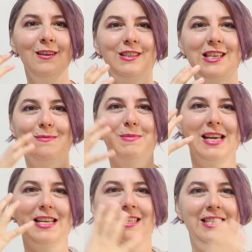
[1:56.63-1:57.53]
Все
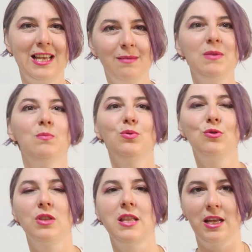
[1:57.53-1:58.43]
мои темы
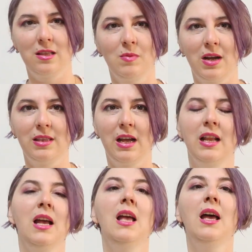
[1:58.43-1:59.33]
будут на этом
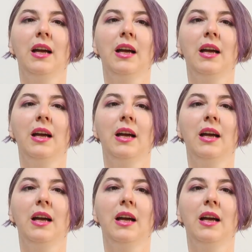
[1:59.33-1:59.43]
канале.